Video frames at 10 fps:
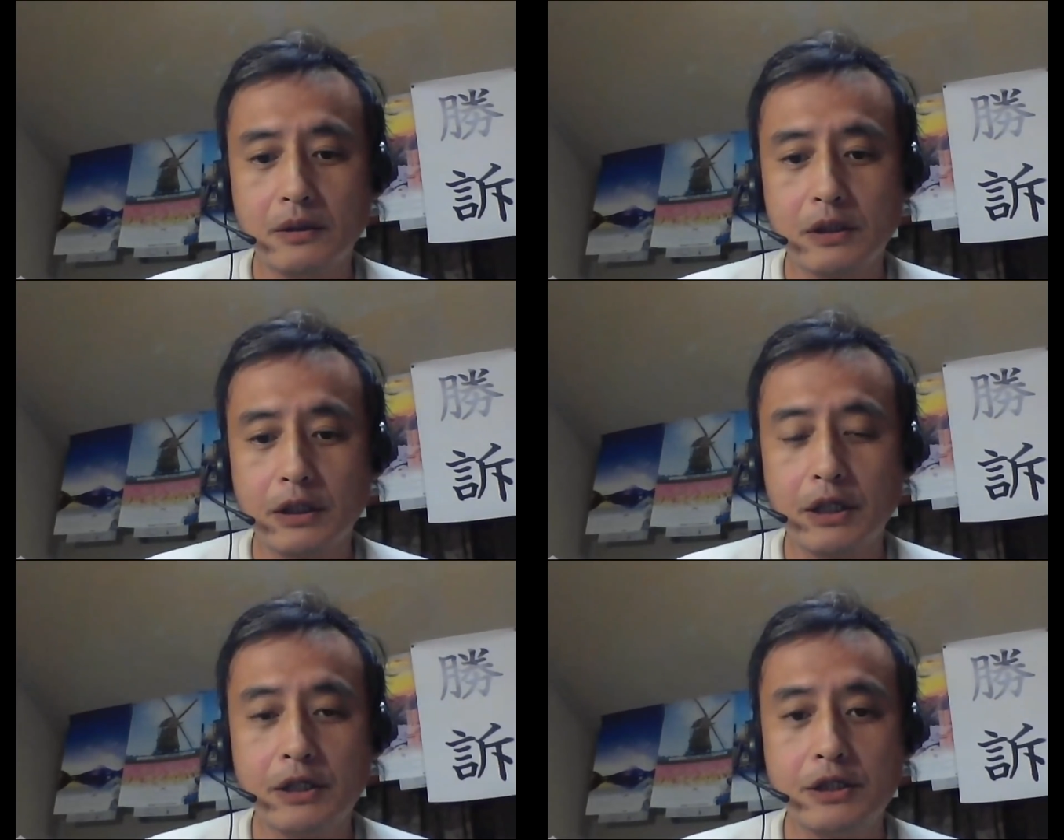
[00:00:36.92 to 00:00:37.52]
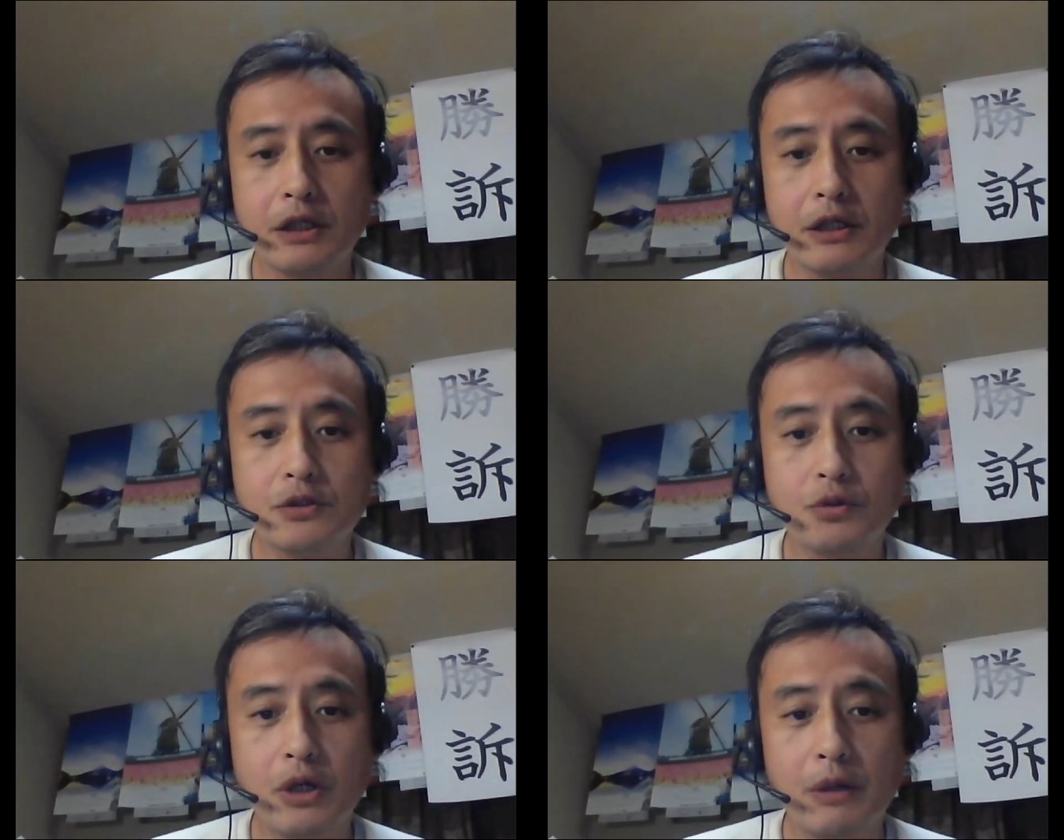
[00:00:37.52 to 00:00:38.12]
ですかね。じゃあ、
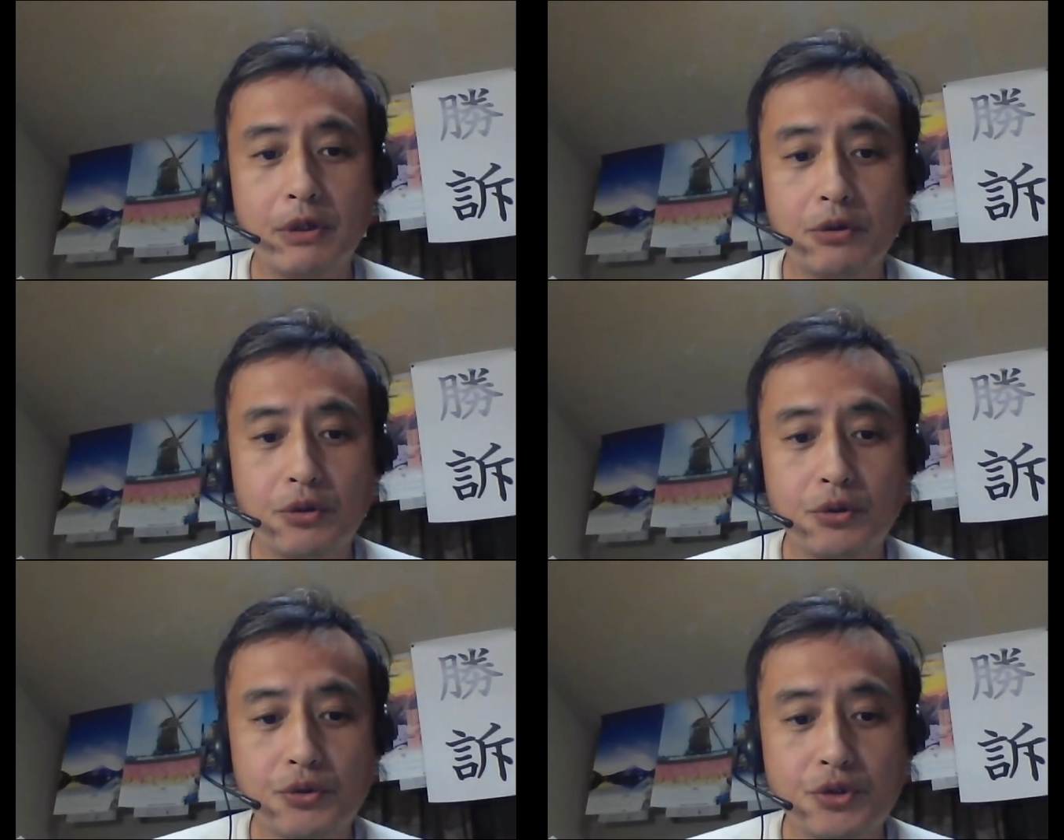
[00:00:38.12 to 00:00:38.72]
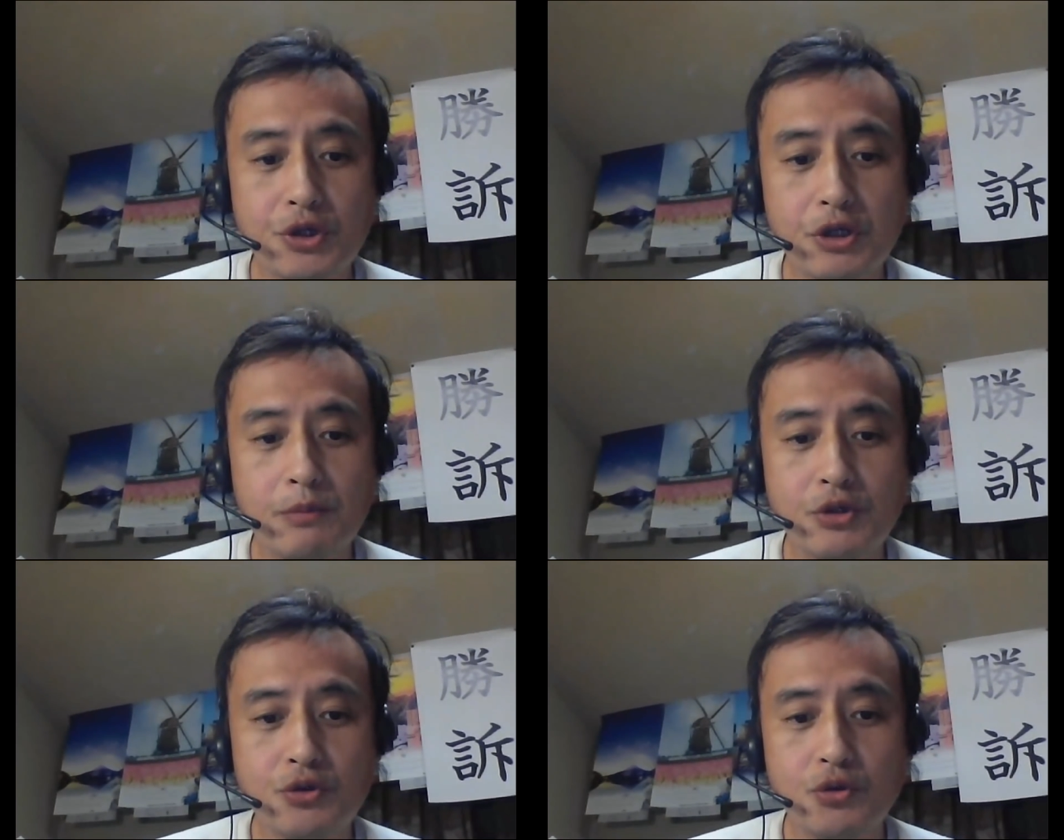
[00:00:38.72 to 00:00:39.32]
ちょっと画面を共有していき
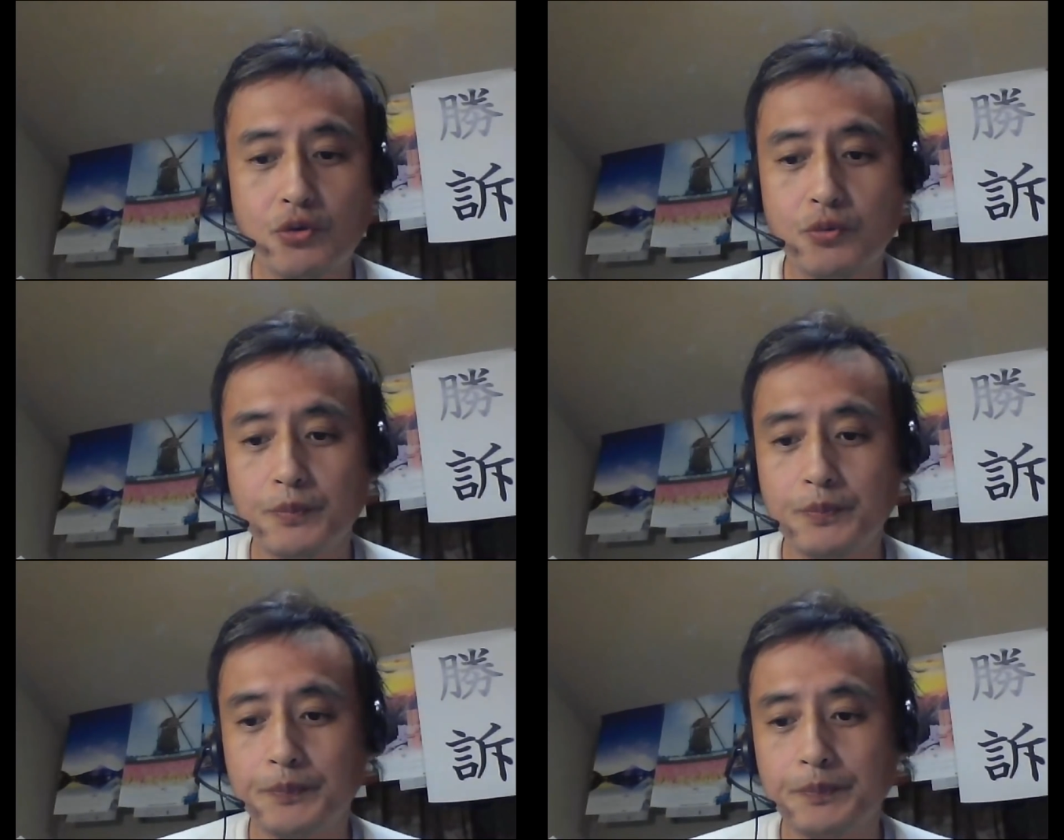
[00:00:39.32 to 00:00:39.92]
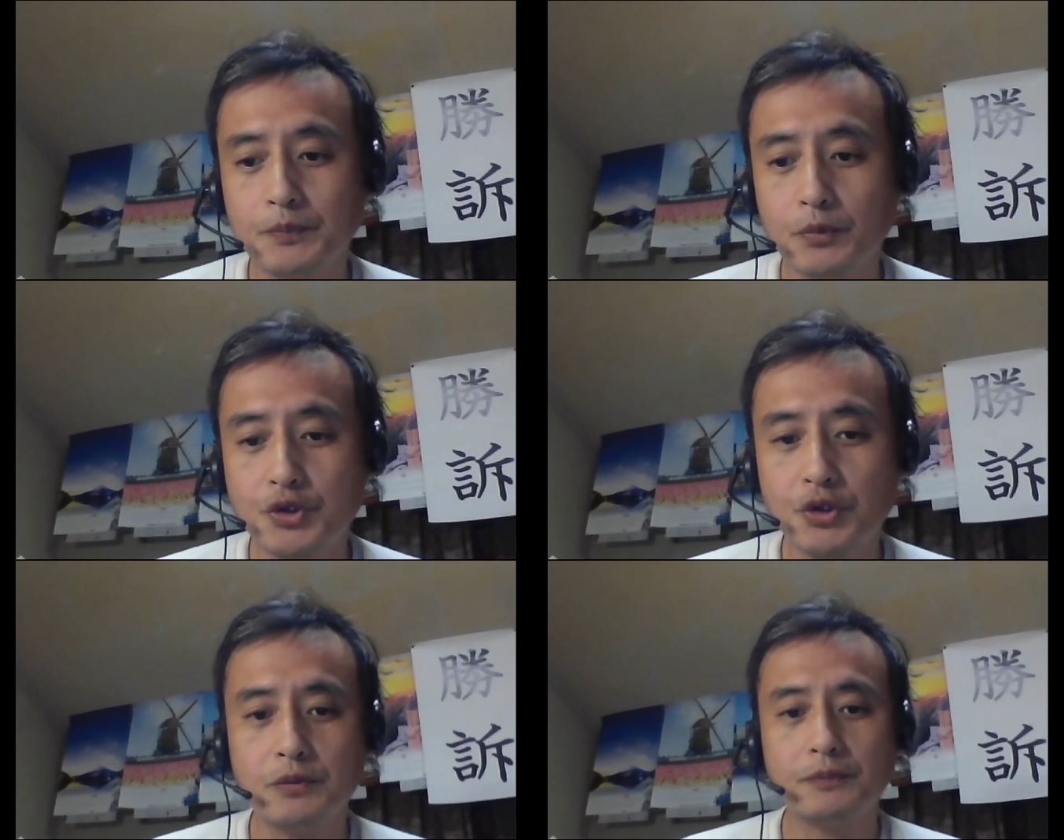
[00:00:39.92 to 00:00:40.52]
ましょう。よ
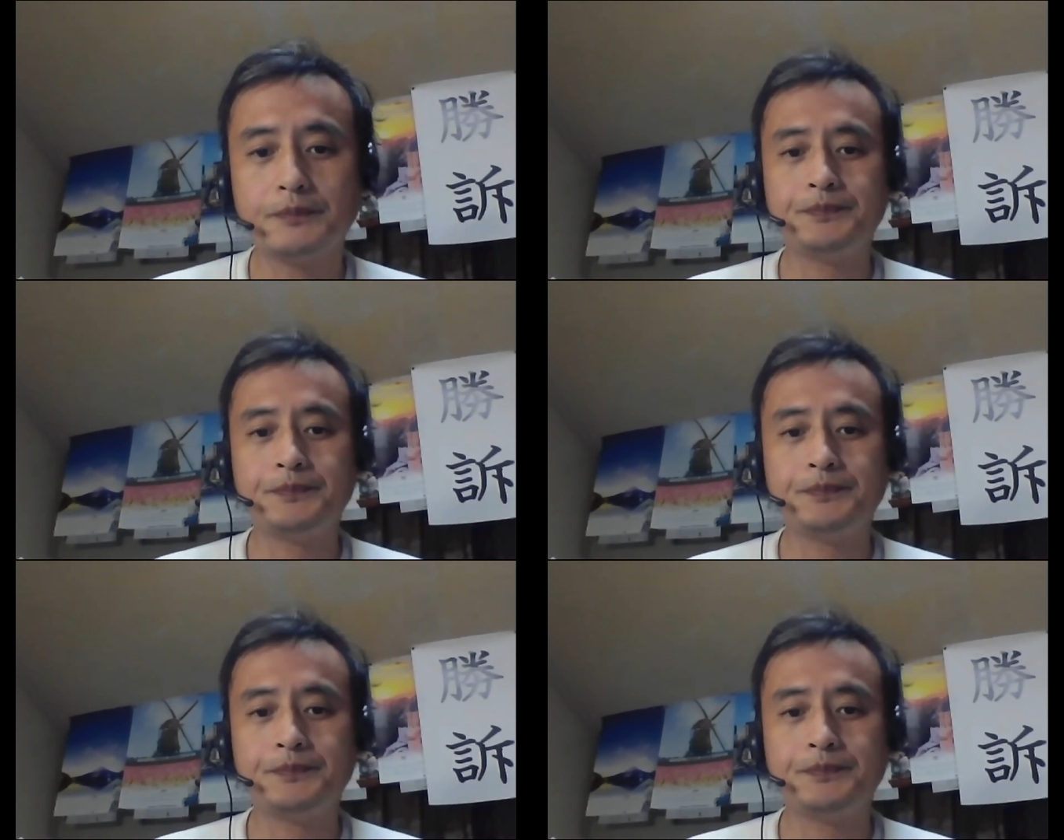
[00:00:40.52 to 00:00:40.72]
いしょ。